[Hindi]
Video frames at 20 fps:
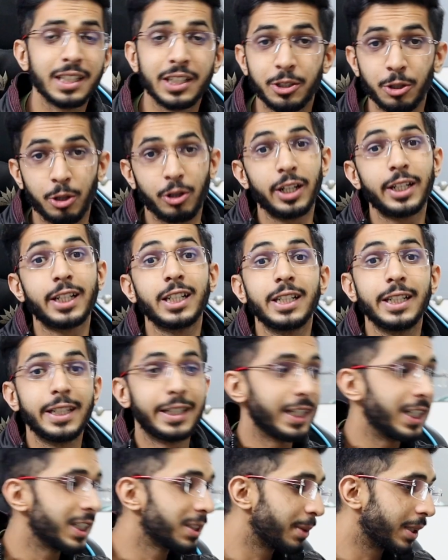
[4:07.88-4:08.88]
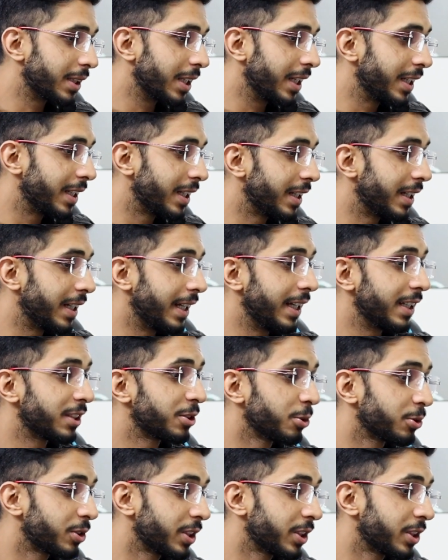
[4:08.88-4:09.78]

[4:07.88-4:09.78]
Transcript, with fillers: सिक्योरिटी डिटेल्स बताई है एस